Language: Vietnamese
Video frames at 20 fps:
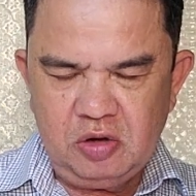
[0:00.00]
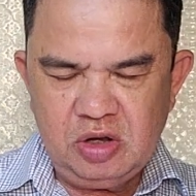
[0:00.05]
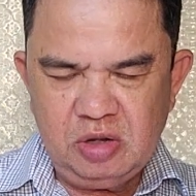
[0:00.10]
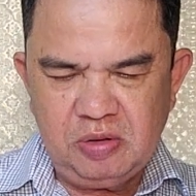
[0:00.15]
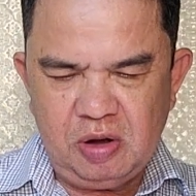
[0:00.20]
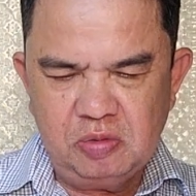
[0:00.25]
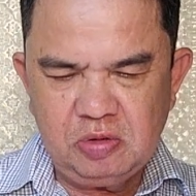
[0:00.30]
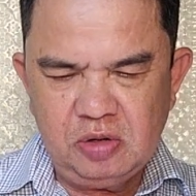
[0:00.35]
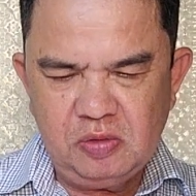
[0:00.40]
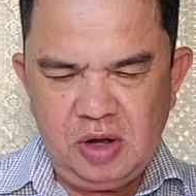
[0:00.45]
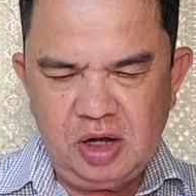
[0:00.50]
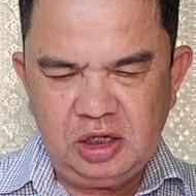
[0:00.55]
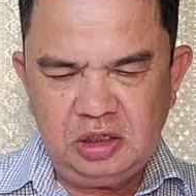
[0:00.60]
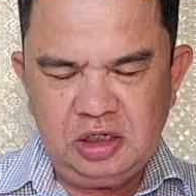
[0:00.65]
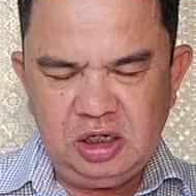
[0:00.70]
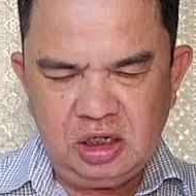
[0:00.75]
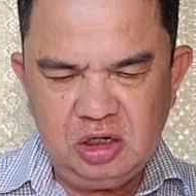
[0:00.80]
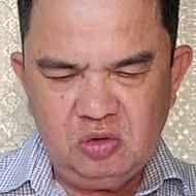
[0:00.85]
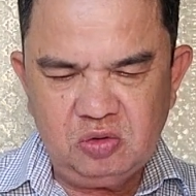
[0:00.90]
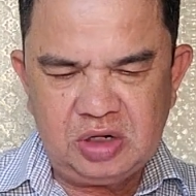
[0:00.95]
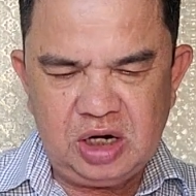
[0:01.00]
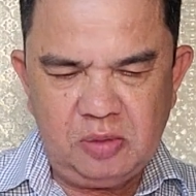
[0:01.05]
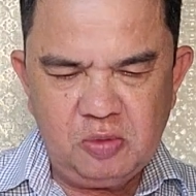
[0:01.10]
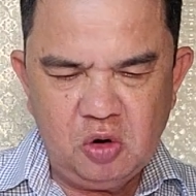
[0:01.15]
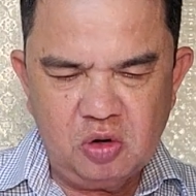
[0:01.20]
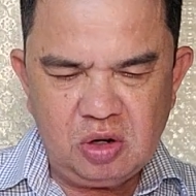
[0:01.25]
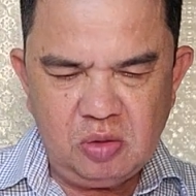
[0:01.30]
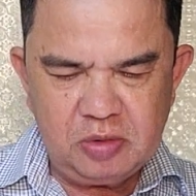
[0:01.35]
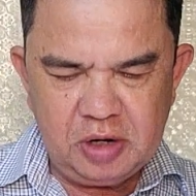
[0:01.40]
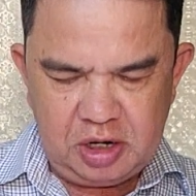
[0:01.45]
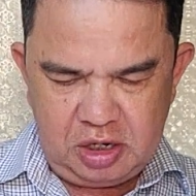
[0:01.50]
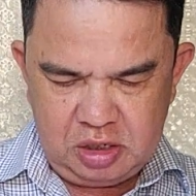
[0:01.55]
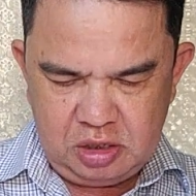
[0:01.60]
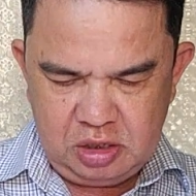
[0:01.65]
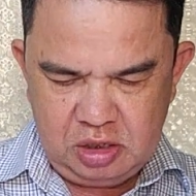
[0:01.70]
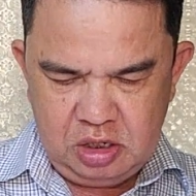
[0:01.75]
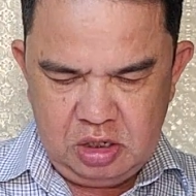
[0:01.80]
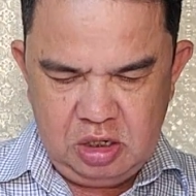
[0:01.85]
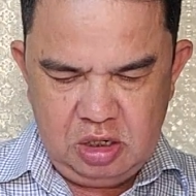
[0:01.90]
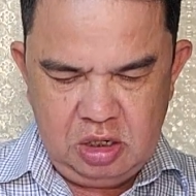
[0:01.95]
Theo văn phòng cơ quan cảnh sát điều tra Bộ Công
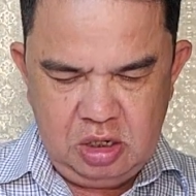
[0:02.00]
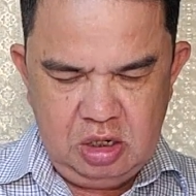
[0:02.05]
an,